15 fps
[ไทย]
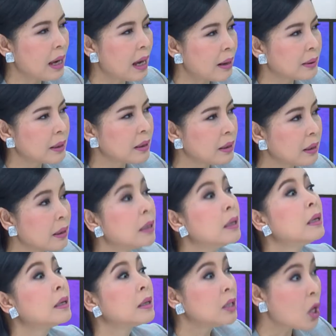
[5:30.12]
ญหามันคือ
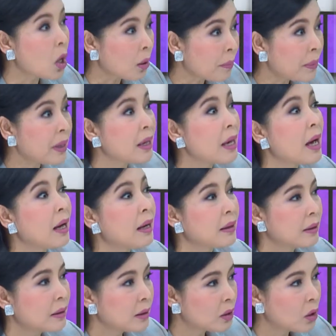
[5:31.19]
ดอกเบี้ยดอกเบี้ย